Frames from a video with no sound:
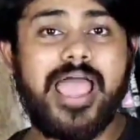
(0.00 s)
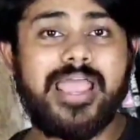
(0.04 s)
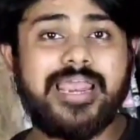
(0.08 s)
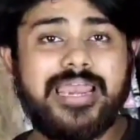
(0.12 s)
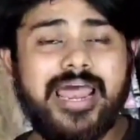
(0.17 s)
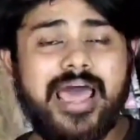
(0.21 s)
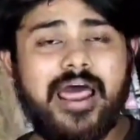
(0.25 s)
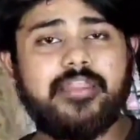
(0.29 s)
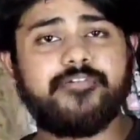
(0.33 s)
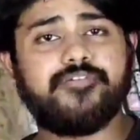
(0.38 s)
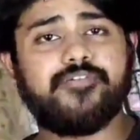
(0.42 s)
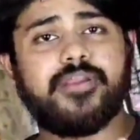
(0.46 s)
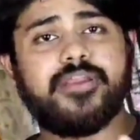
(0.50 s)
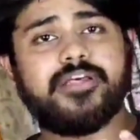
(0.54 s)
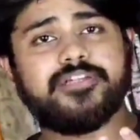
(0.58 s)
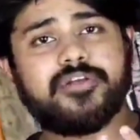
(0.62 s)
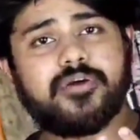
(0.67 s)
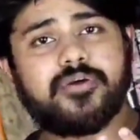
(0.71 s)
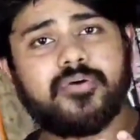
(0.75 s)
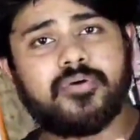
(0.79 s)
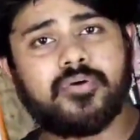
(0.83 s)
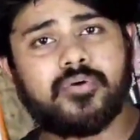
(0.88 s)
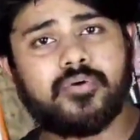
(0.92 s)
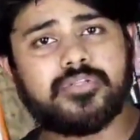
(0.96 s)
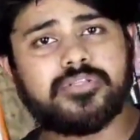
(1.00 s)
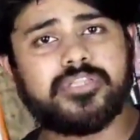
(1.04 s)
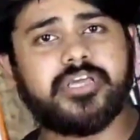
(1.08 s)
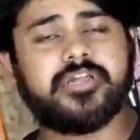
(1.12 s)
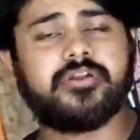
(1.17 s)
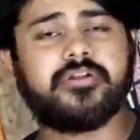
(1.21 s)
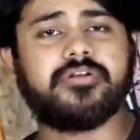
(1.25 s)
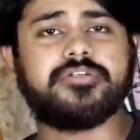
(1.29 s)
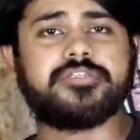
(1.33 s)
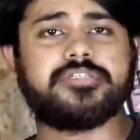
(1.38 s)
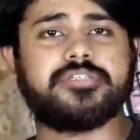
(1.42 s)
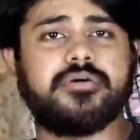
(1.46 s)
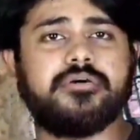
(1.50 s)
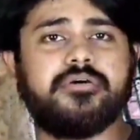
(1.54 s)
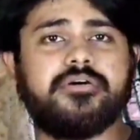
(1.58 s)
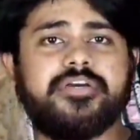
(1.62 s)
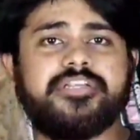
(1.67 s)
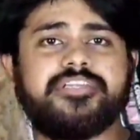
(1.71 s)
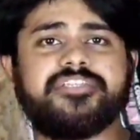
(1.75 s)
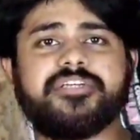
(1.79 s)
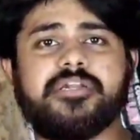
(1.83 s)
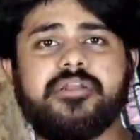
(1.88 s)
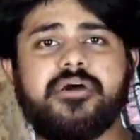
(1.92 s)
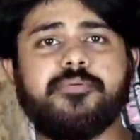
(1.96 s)
আয়লার ফলে যখন ক্ষতিগ্রস্ত
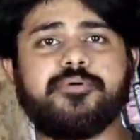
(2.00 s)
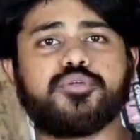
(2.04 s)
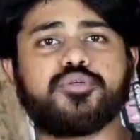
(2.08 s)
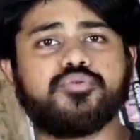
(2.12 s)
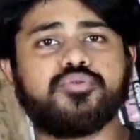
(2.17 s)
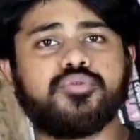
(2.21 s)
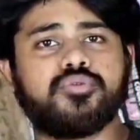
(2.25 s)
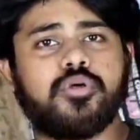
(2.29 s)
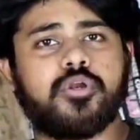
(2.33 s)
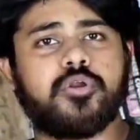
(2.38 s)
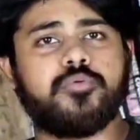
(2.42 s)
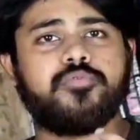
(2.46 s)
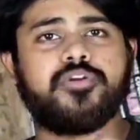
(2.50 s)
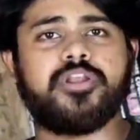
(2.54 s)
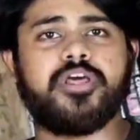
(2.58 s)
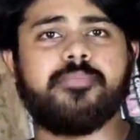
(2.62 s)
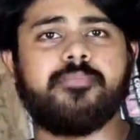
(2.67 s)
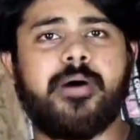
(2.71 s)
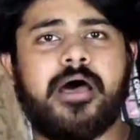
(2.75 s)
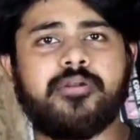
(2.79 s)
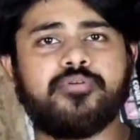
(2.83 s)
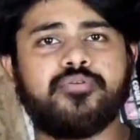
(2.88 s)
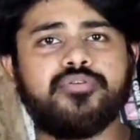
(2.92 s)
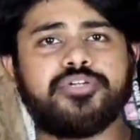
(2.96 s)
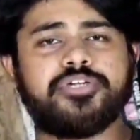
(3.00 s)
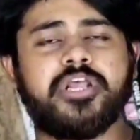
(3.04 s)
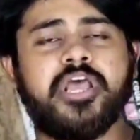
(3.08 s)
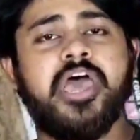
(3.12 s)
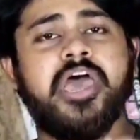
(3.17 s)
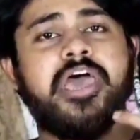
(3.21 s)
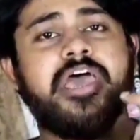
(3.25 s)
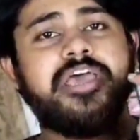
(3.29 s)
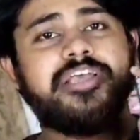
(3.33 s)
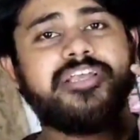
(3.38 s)
হয়েছিল সুন্দরবনের মানুষ